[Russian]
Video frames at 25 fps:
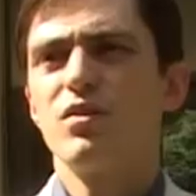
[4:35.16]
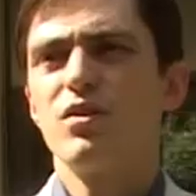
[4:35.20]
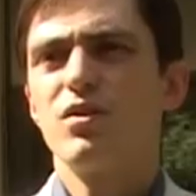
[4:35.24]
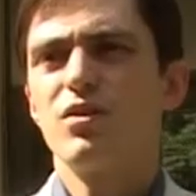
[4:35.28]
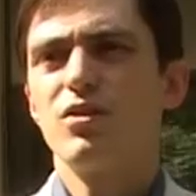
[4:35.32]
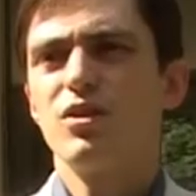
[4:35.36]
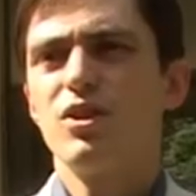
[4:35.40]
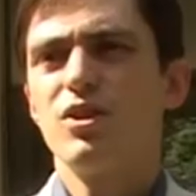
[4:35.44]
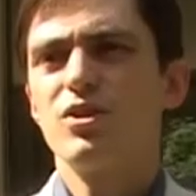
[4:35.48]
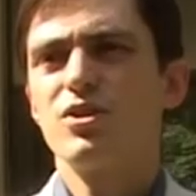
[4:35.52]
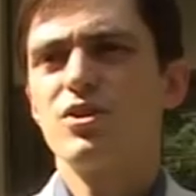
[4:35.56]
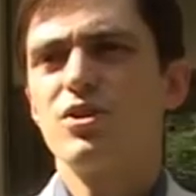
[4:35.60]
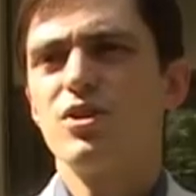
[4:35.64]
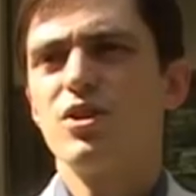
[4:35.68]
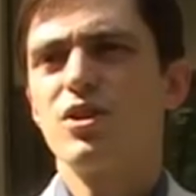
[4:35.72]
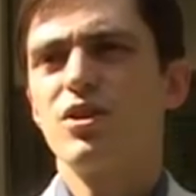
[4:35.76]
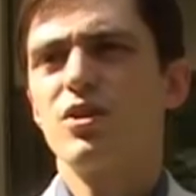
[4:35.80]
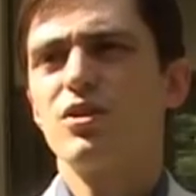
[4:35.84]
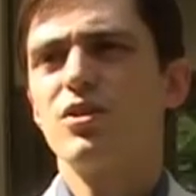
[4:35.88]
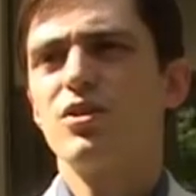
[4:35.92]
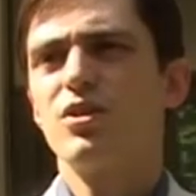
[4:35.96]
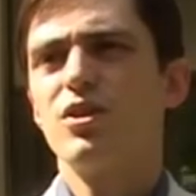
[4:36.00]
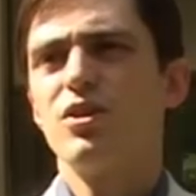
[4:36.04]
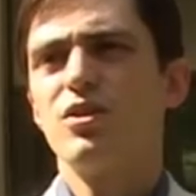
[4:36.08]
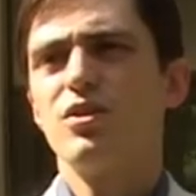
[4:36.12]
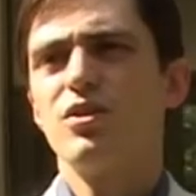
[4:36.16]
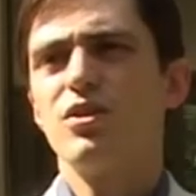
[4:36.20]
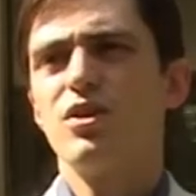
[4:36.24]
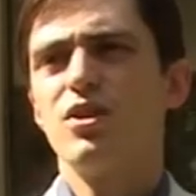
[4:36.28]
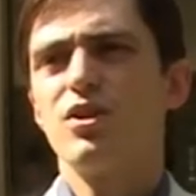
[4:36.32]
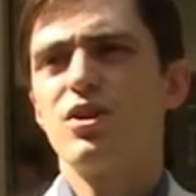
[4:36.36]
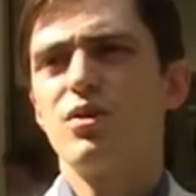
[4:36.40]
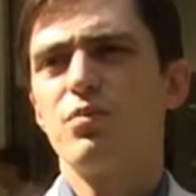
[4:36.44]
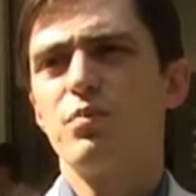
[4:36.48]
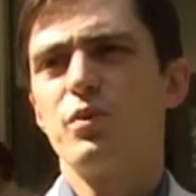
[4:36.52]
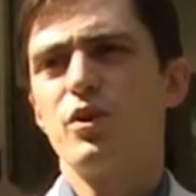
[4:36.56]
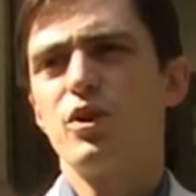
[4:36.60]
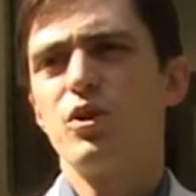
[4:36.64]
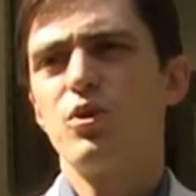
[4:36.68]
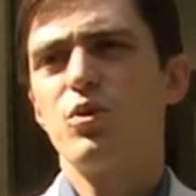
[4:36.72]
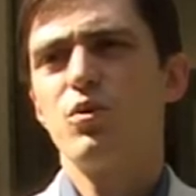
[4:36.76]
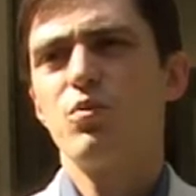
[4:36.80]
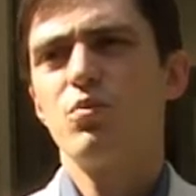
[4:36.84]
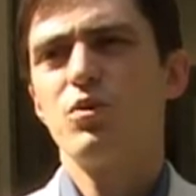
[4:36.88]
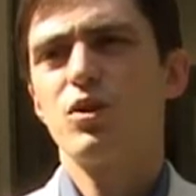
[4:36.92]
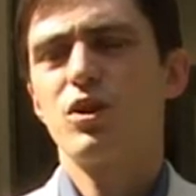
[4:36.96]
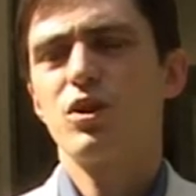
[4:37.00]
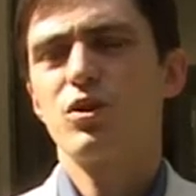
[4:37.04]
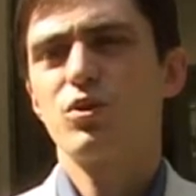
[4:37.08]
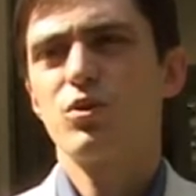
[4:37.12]
э, есть нек, не, некие
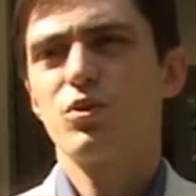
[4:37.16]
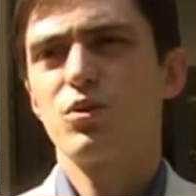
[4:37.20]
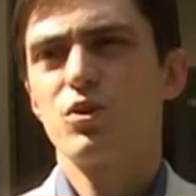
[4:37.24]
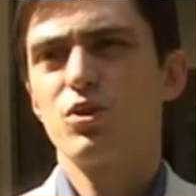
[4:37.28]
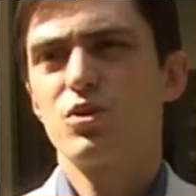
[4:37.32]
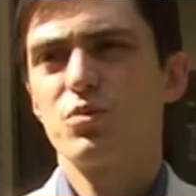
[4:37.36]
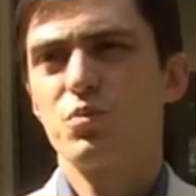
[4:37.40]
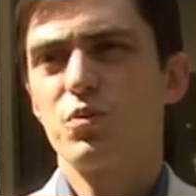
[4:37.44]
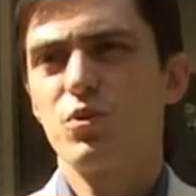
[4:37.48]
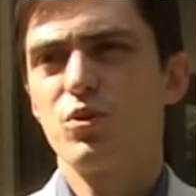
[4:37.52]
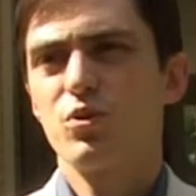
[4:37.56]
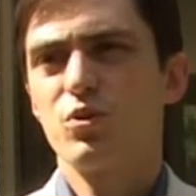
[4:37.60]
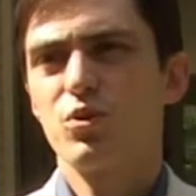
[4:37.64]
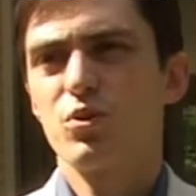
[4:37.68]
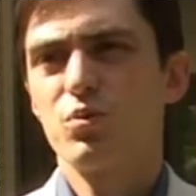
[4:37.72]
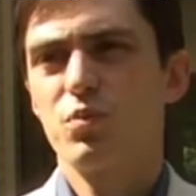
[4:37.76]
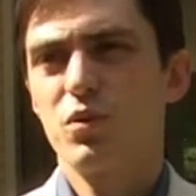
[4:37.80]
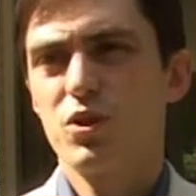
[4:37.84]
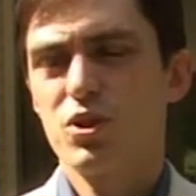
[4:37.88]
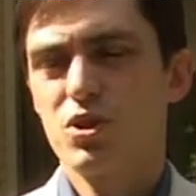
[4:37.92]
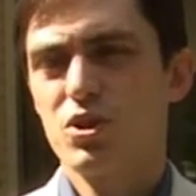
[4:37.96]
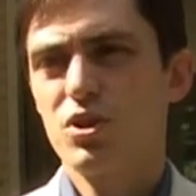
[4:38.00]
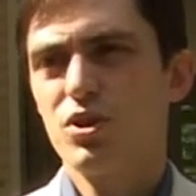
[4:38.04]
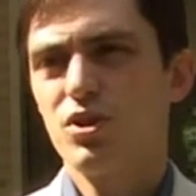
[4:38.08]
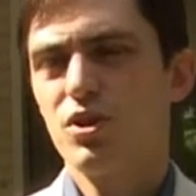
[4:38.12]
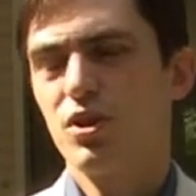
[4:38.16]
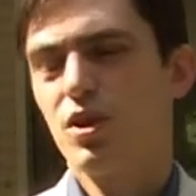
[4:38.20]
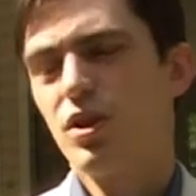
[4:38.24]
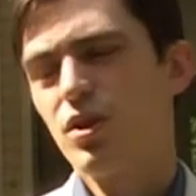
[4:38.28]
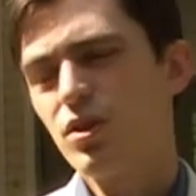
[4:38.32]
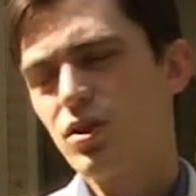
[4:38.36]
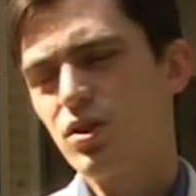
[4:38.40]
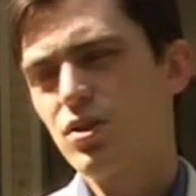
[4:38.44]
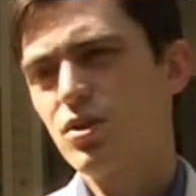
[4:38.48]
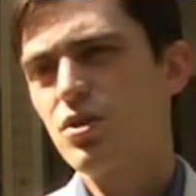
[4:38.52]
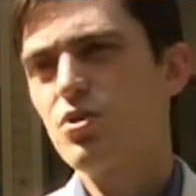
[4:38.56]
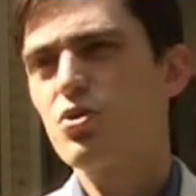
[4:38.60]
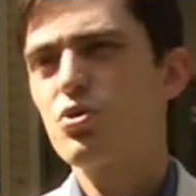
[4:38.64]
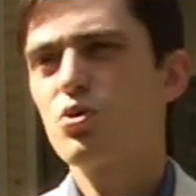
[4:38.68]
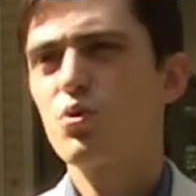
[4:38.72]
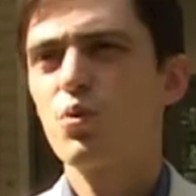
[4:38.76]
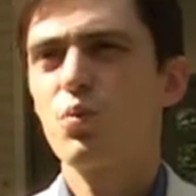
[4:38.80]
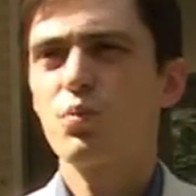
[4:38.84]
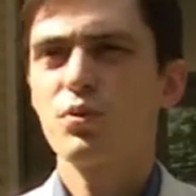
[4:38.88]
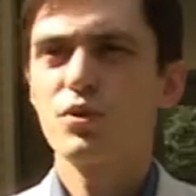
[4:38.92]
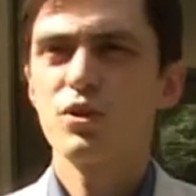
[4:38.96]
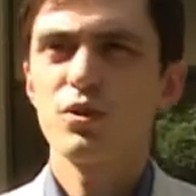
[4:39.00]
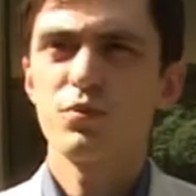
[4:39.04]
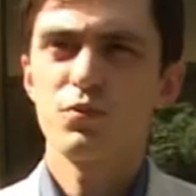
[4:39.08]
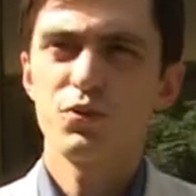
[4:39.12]
приемы, которые используют мошенники, они достаточно
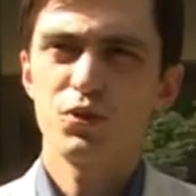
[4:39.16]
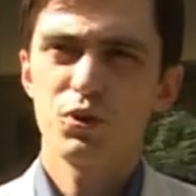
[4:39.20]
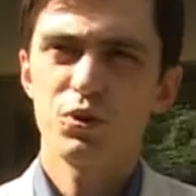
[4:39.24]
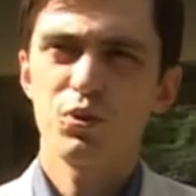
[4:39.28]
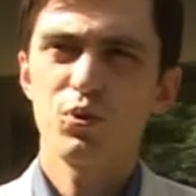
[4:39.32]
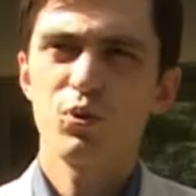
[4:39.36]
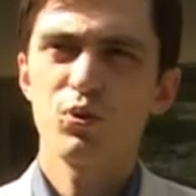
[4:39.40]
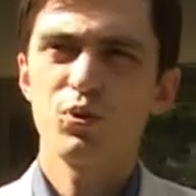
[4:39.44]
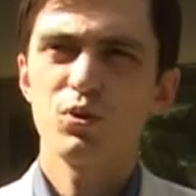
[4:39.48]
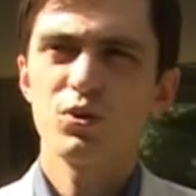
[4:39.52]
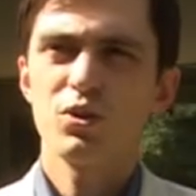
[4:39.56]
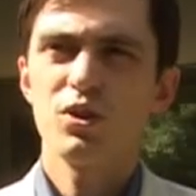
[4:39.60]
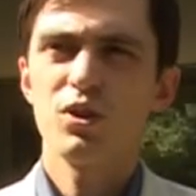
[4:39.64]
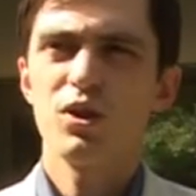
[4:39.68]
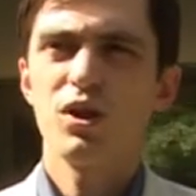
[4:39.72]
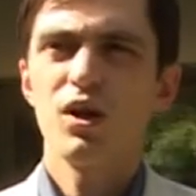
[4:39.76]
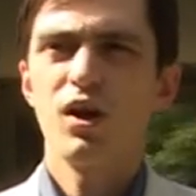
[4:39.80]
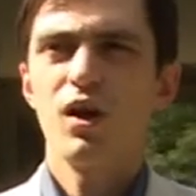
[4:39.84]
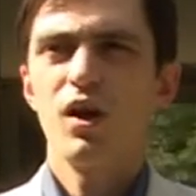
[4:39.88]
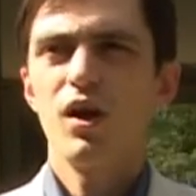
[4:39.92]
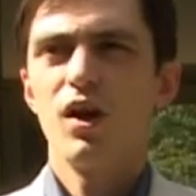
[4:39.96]
опытные психологи.